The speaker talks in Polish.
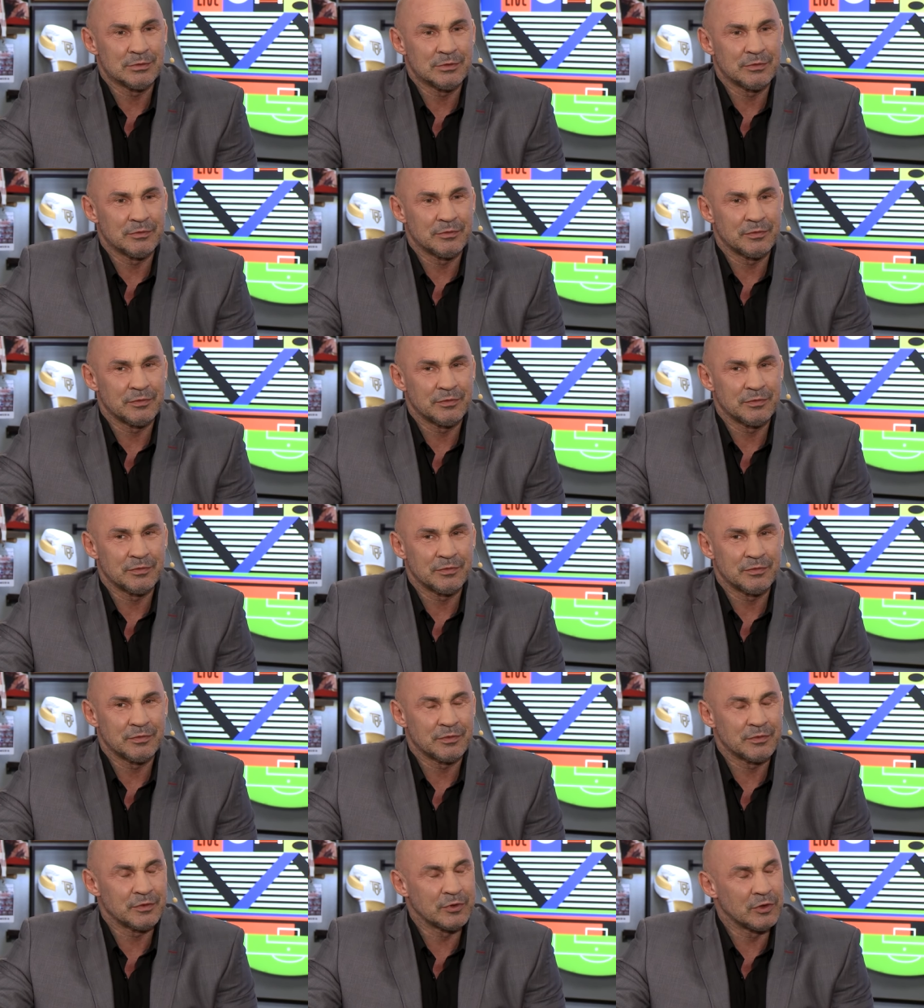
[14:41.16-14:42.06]

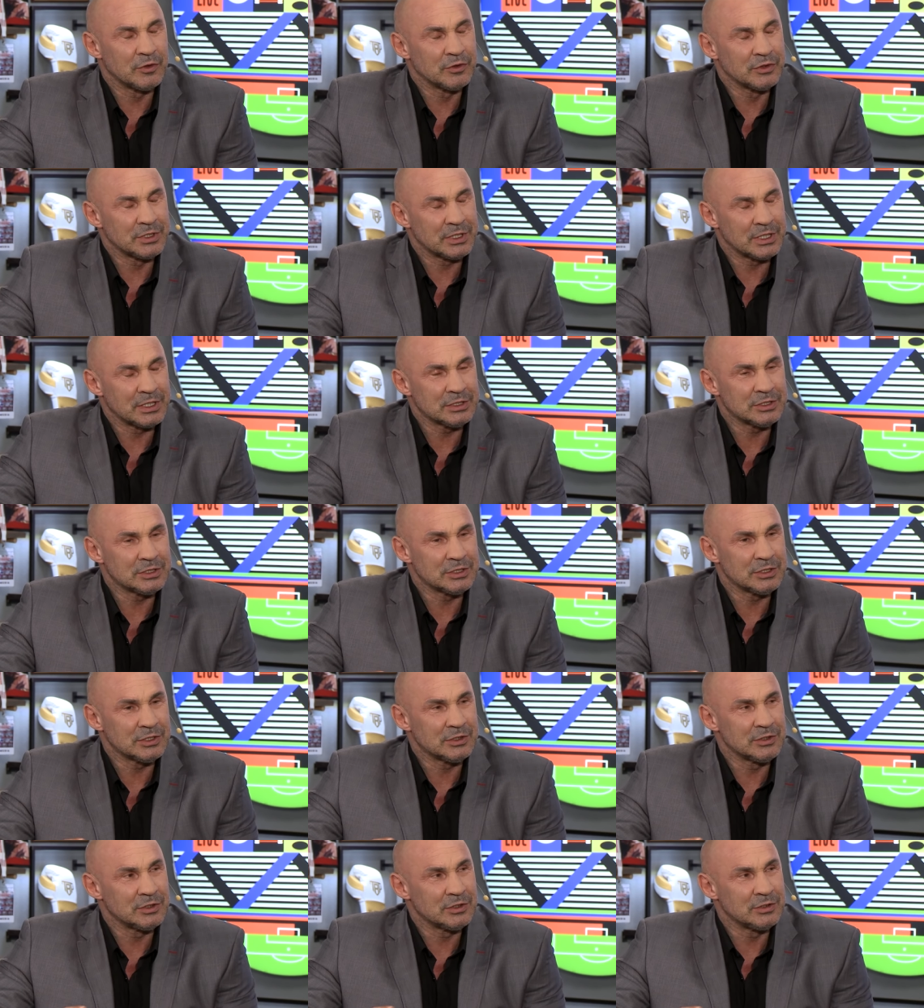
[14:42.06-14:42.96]
w
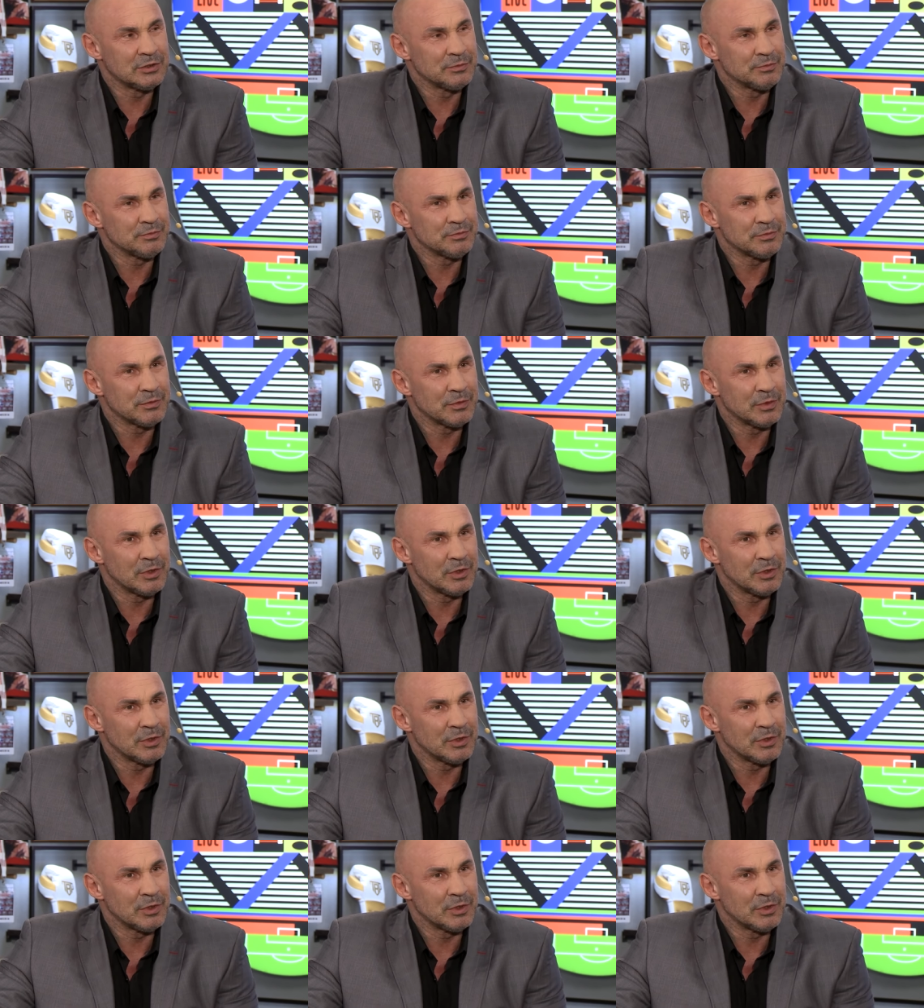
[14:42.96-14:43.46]
kontraście do